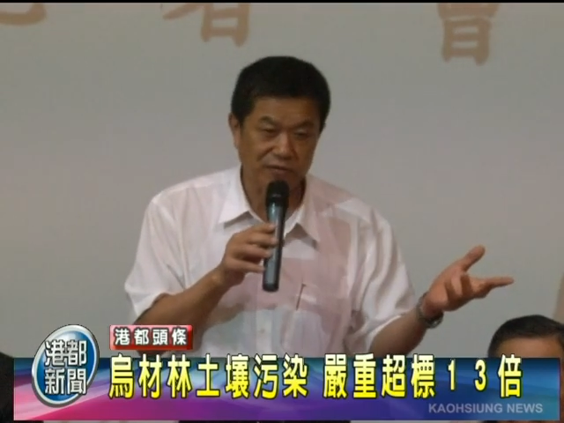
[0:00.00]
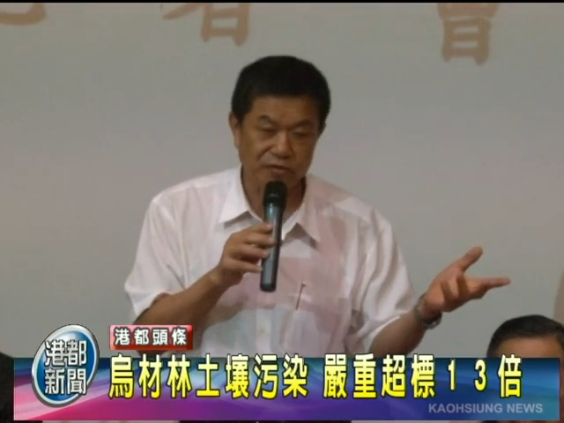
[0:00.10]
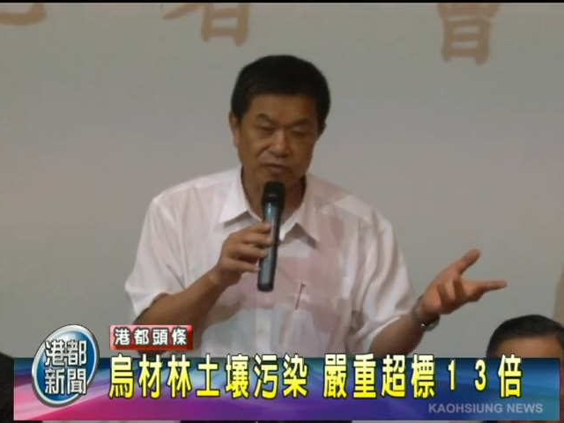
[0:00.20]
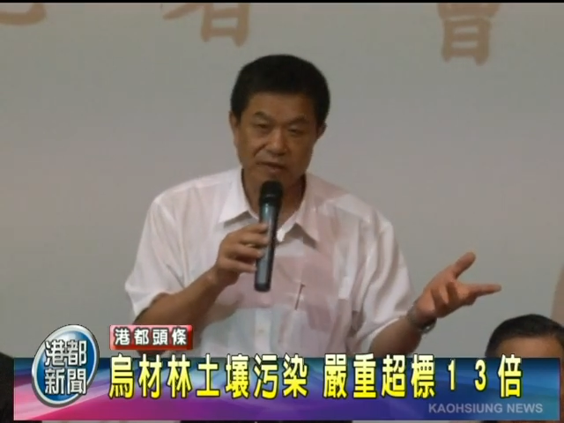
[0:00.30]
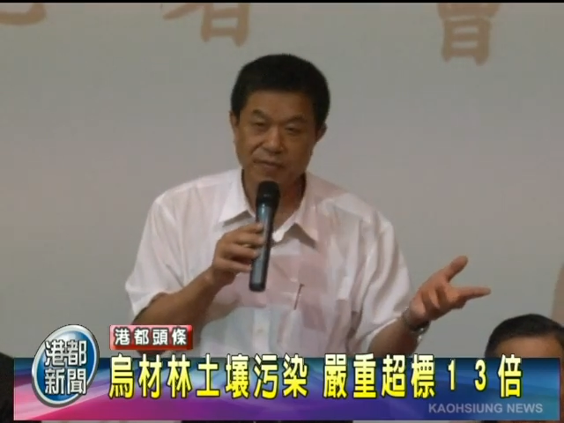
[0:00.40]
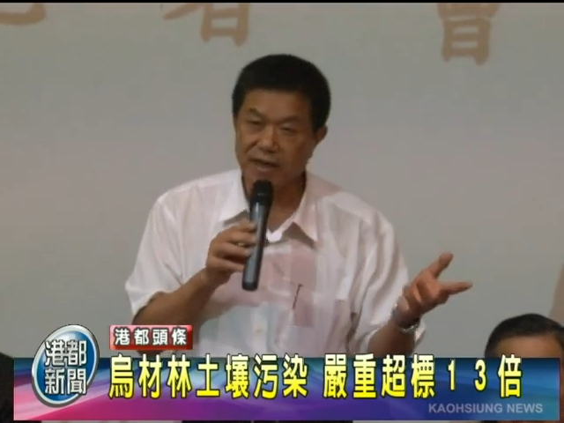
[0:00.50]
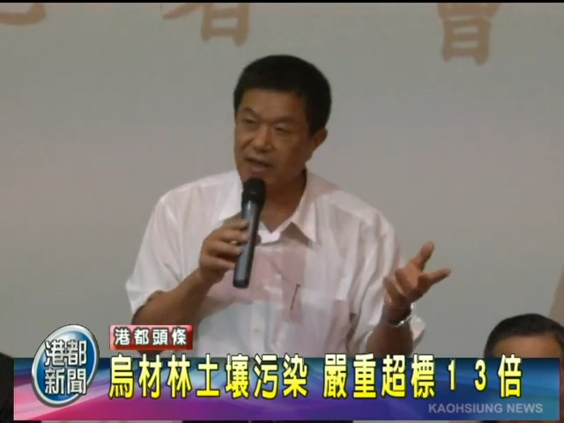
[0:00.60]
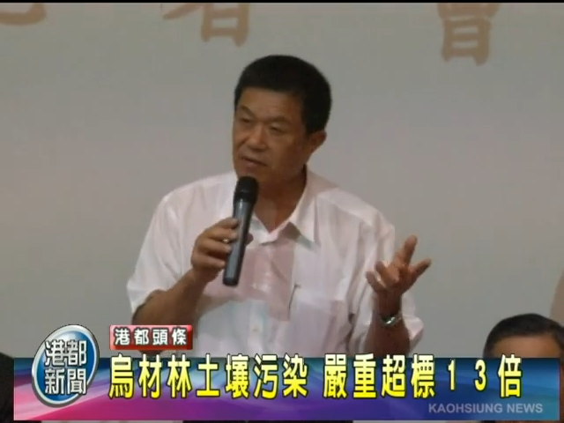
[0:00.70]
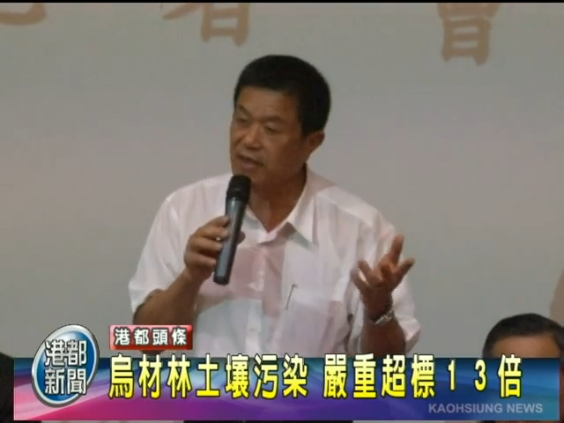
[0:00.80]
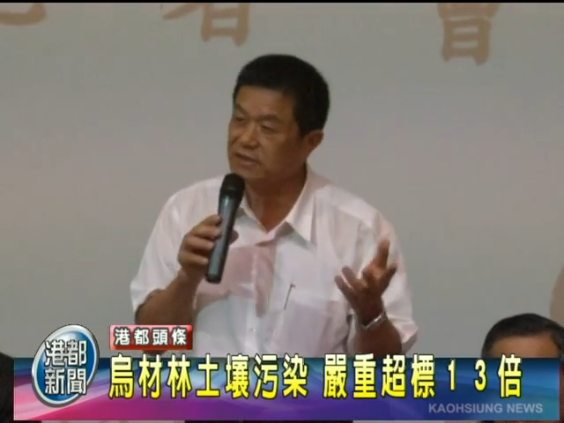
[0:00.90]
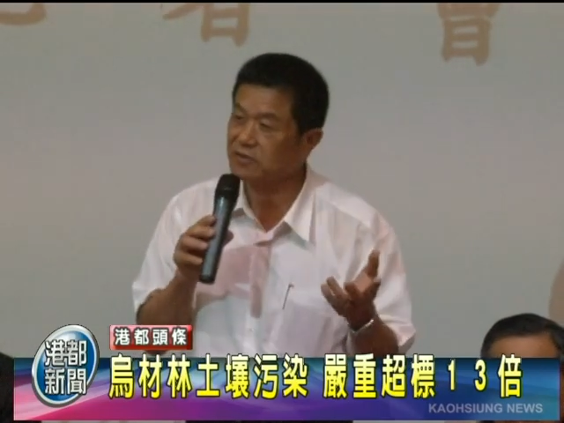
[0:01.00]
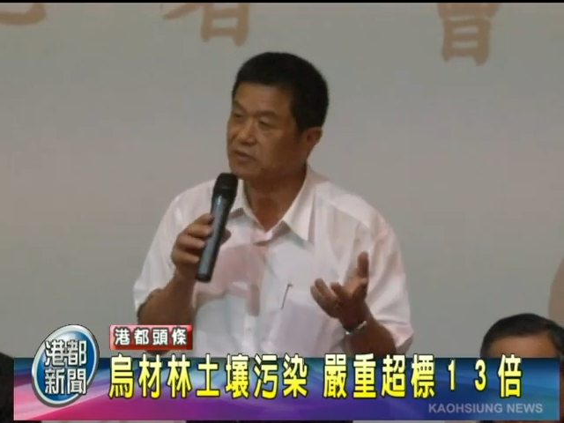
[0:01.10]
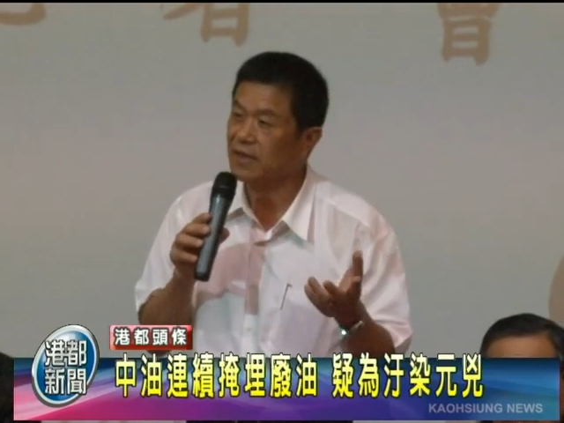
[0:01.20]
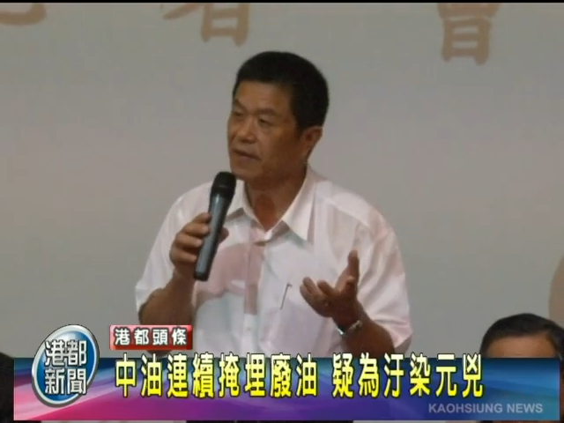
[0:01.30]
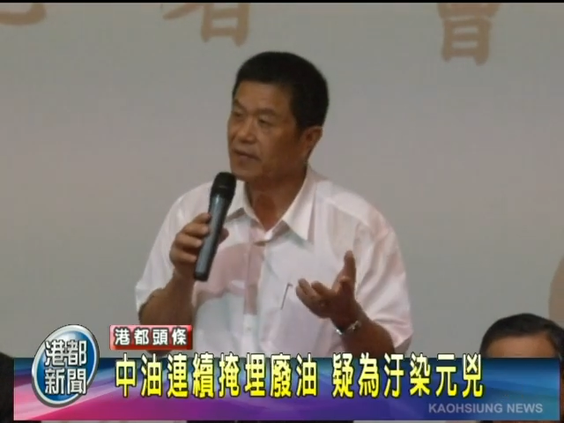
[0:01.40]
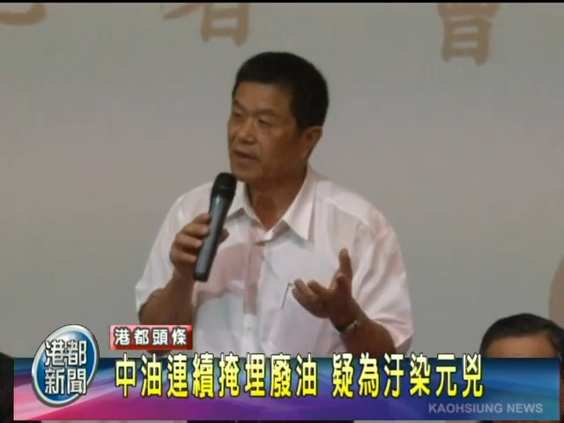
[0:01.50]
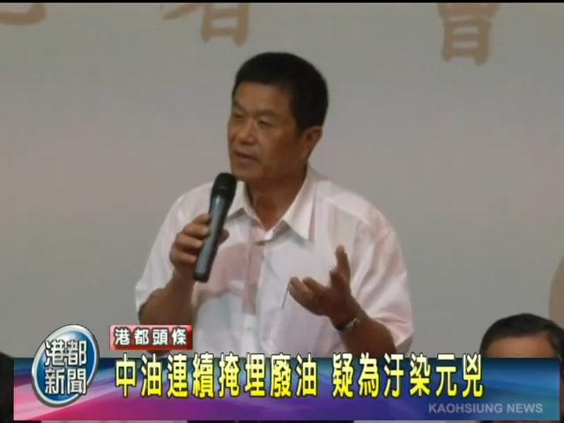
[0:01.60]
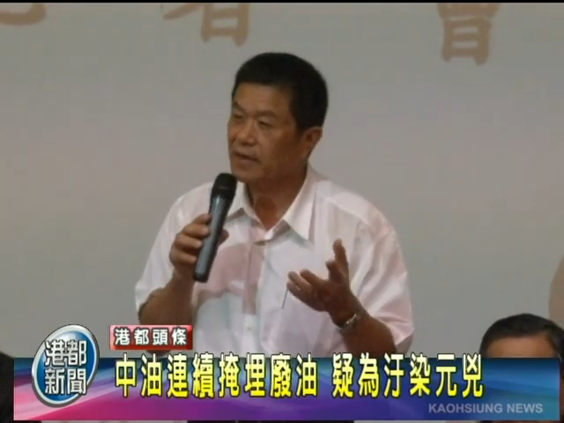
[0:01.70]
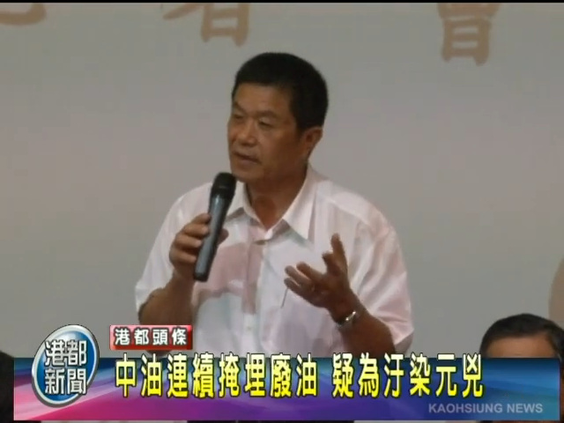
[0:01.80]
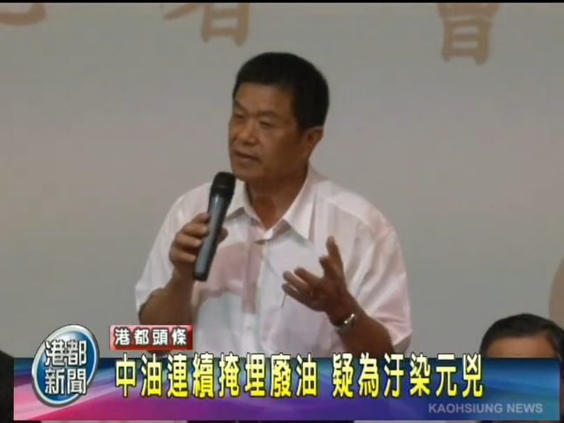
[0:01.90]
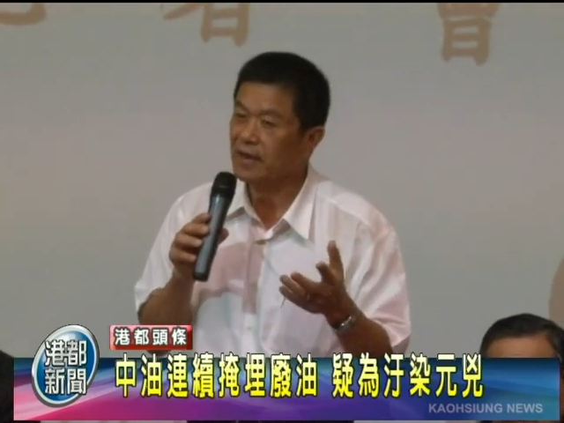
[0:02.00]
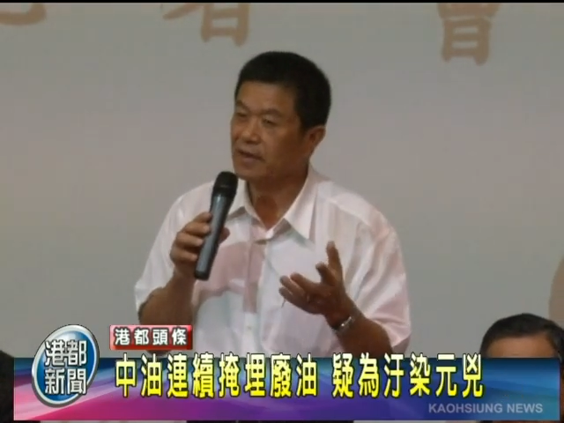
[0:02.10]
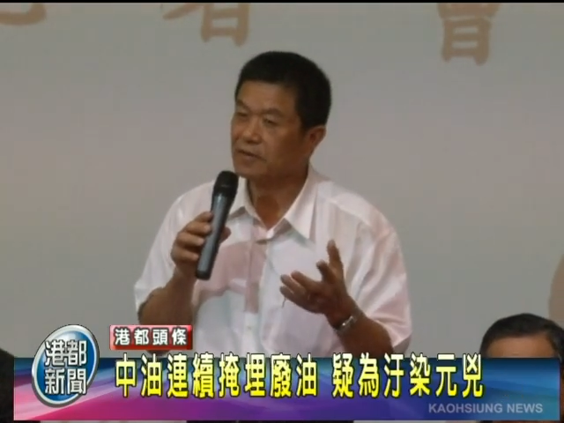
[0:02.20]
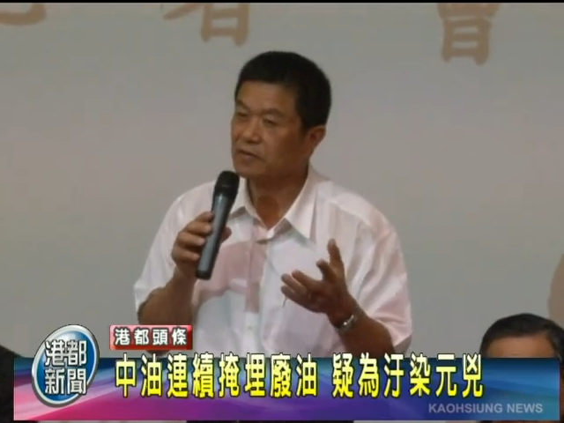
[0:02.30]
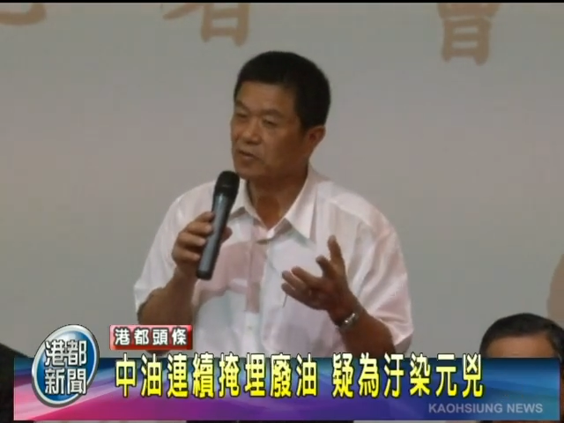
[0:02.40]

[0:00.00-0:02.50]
而后续的法律责任追究也已经启动。